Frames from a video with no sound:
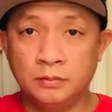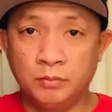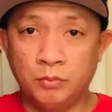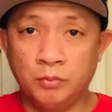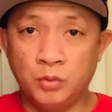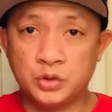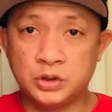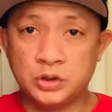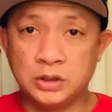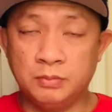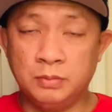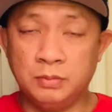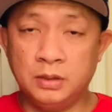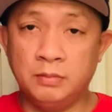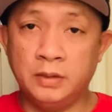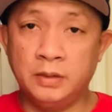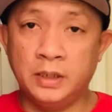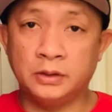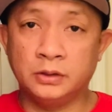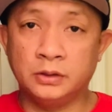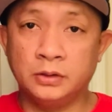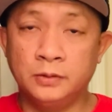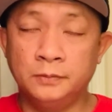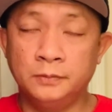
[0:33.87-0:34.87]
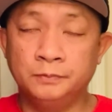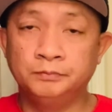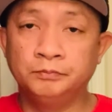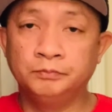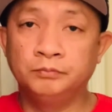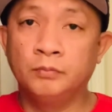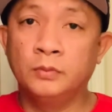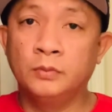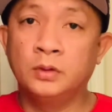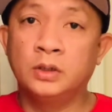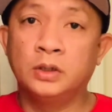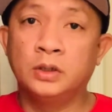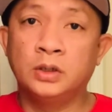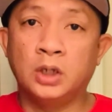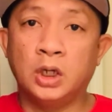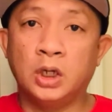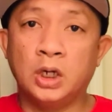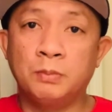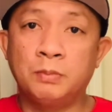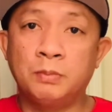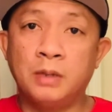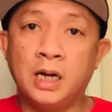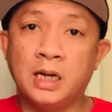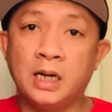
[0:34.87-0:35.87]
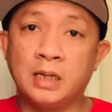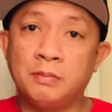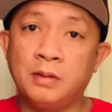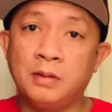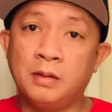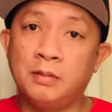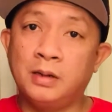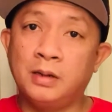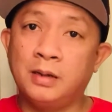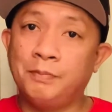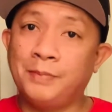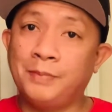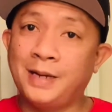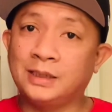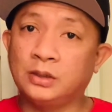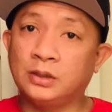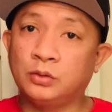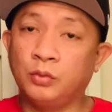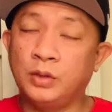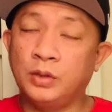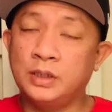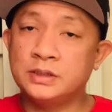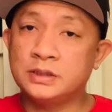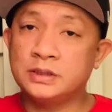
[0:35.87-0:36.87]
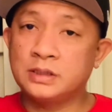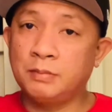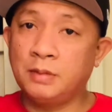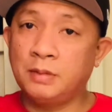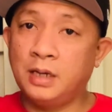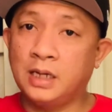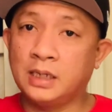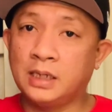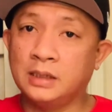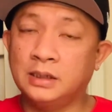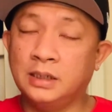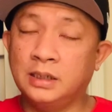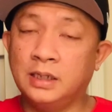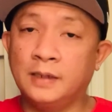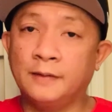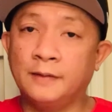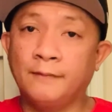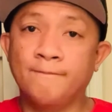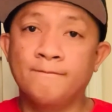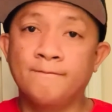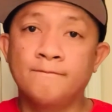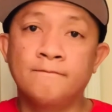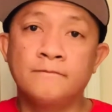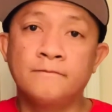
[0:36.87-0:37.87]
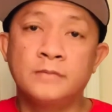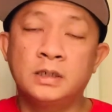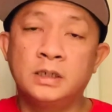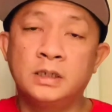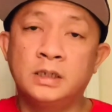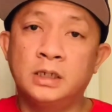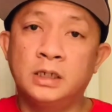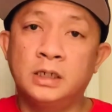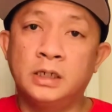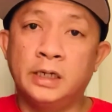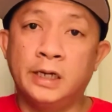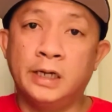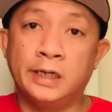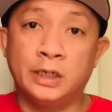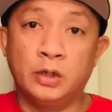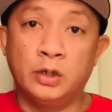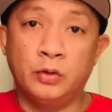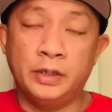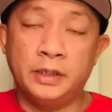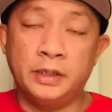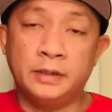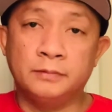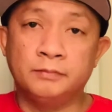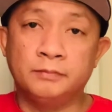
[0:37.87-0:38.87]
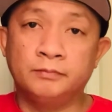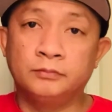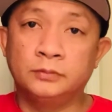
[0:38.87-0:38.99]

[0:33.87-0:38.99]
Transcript: Posible ba ito? ano ba ang ibang mga pathways na maaari nilang ah, gawin.